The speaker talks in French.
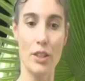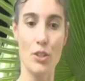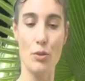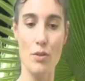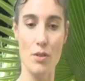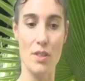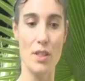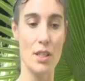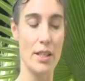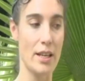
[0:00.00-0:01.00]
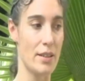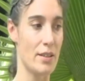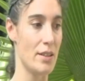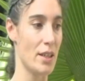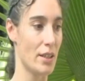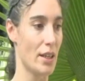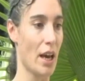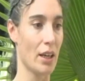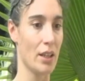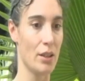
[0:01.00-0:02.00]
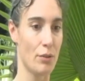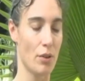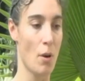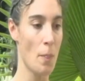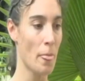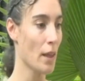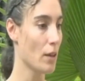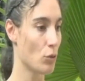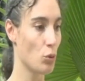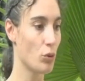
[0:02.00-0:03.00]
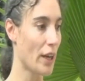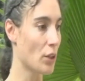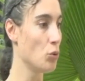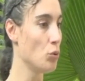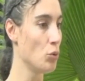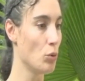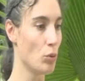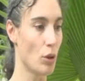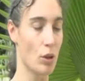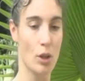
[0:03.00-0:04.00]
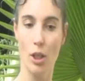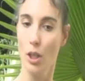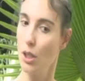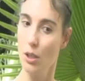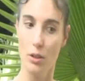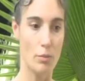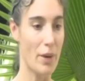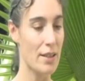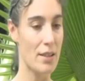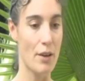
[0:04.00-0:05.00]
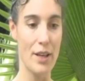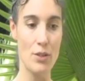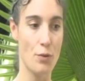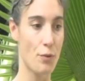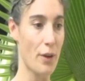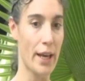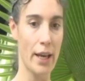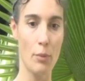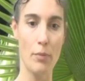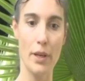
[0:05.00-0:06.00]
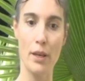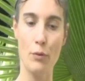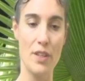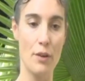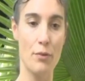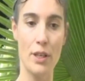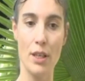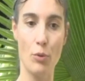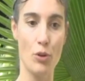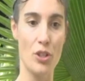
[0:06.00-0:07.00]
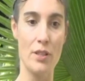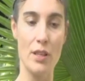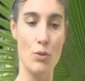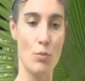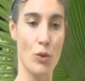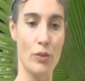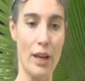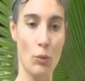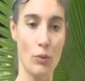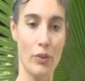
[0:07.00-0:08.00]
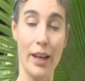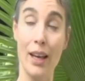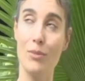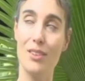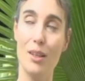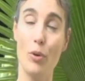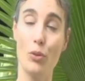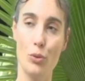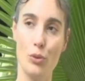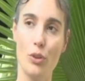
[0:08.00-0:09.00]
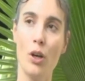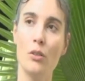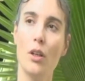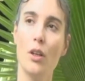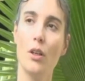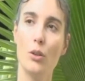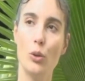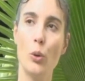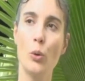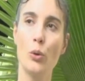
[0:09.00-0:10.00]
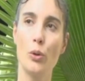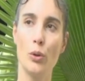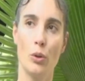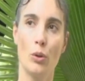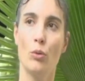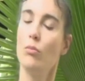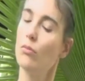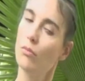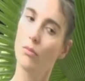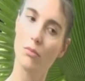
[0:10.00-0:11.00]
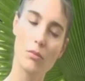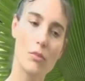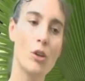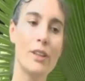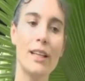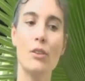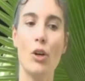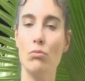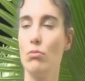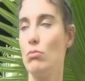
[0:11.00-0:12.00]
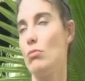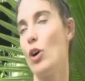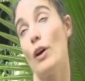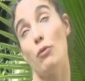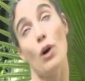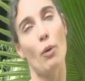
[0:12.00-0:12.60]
choses, s'il y a des idées qui arrivent, tout à coup, euh, ben, ça va se faire. Mais vous savez, les projets, ça se monte à long terme, ça prend du temps. Donc, euh, on attend. On va voir